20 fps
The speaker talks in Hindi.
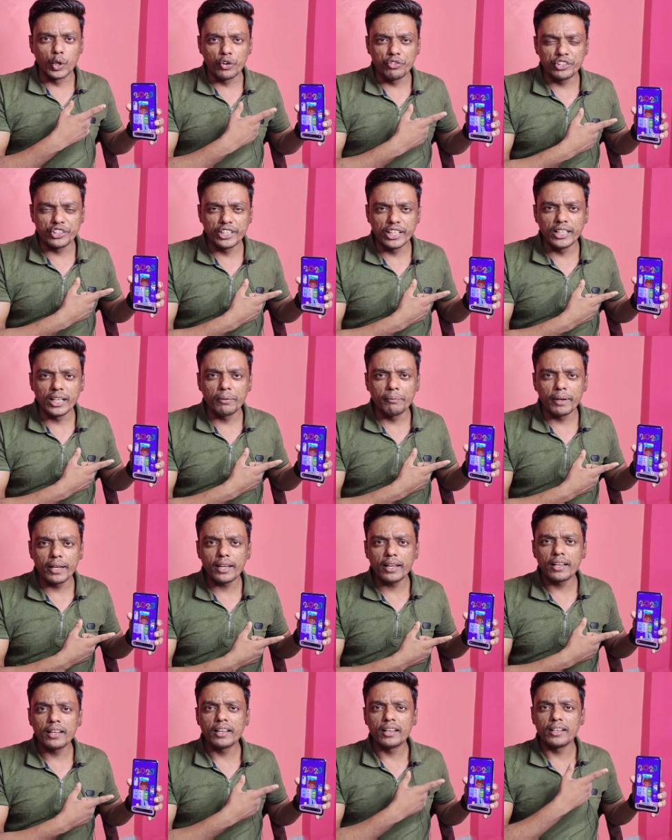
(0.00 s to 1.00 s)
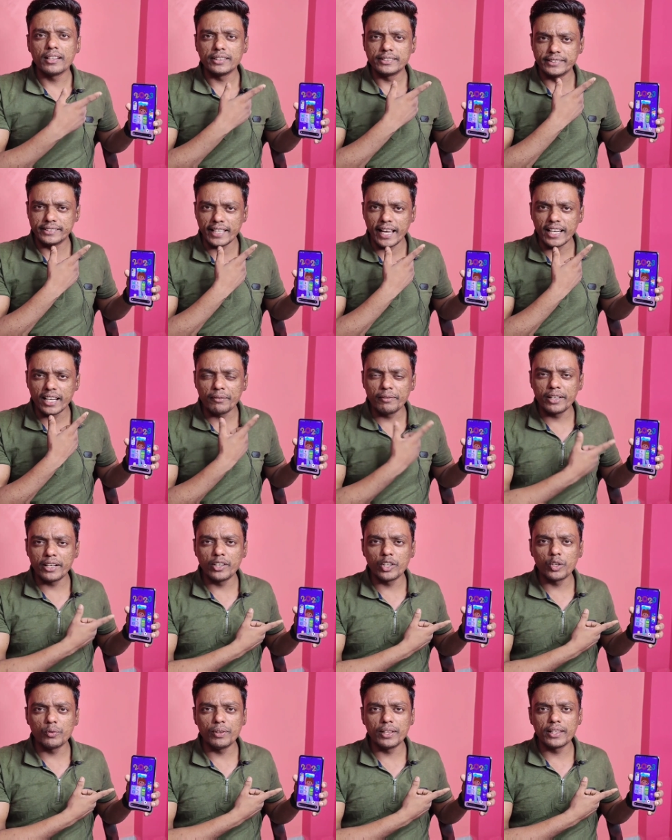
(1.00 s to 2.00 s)
जो ऑफिशियली हमें चाइना
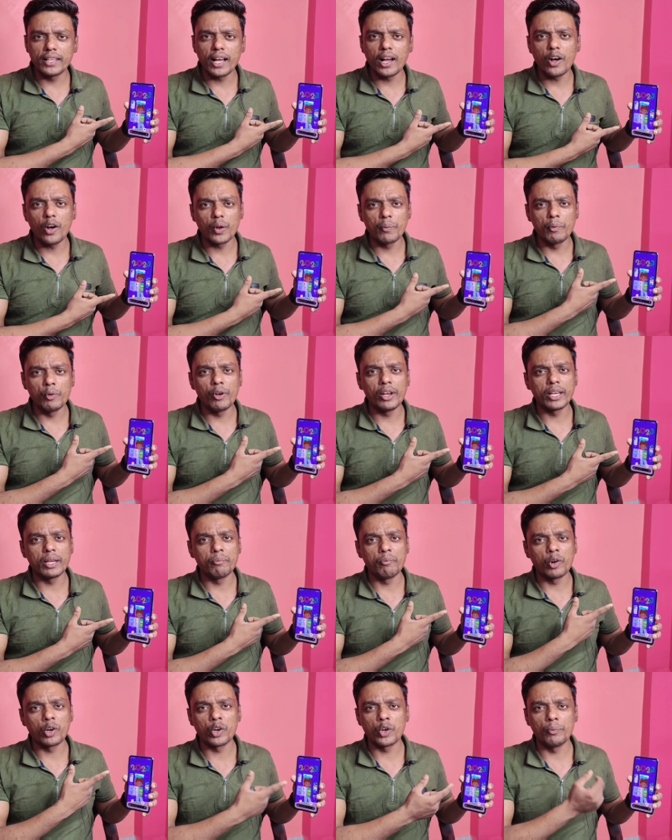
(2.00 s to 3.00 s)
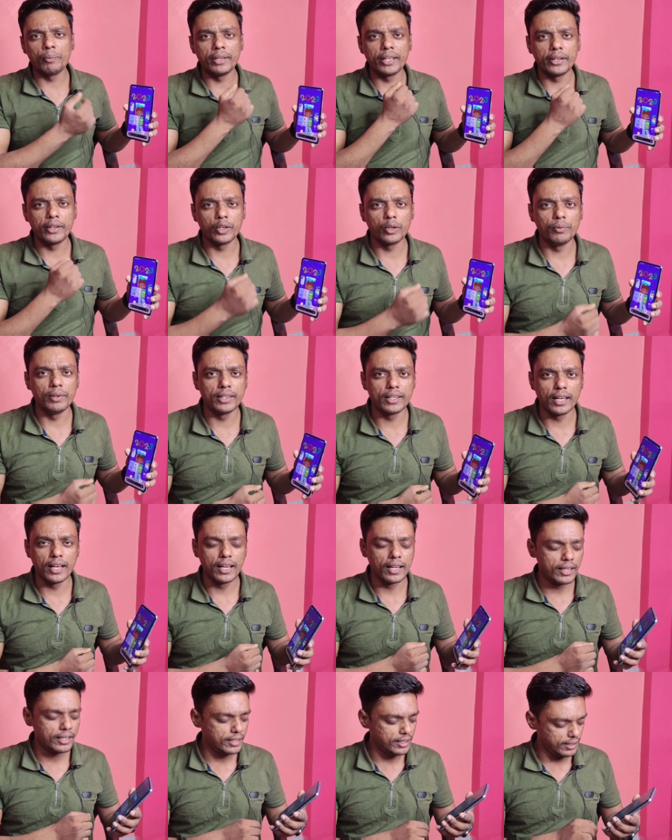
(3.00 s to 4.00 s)
में देखने को मिलता है और मी वाई की मॉडलों में देखने को
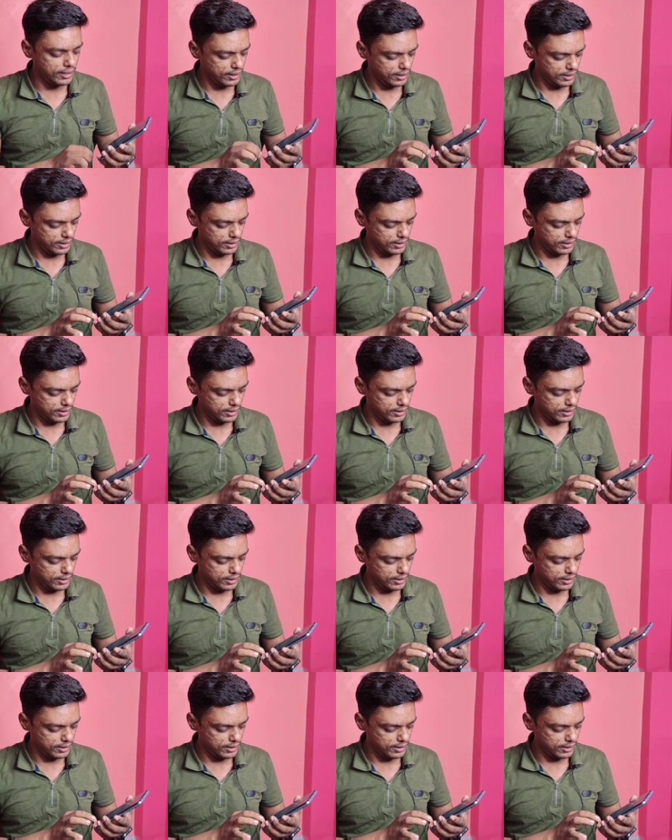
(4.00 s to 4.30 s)
मिलता है